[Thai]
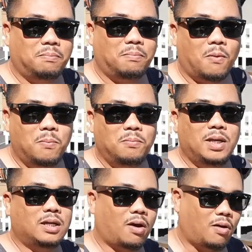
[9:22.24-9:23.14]
ผม
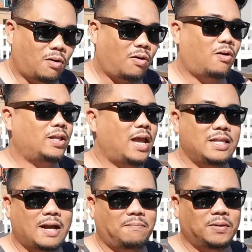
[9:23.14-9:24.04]
มีข้อแนะ
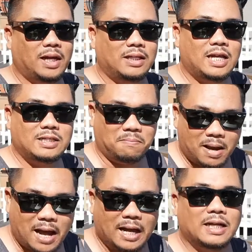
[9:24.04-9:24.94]
นำนะ ถ้าจะ
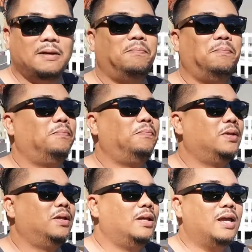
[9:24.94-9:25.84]
มานะครับ
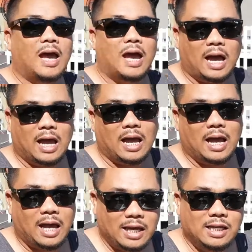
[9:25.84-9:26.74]

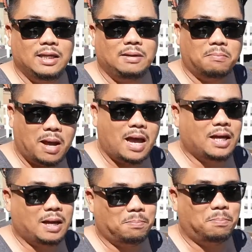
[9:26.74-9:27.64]
ให้มา
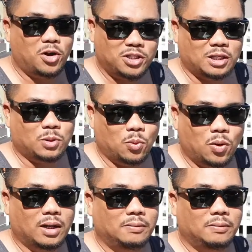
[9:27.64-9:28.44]
กับบริษัททัวร์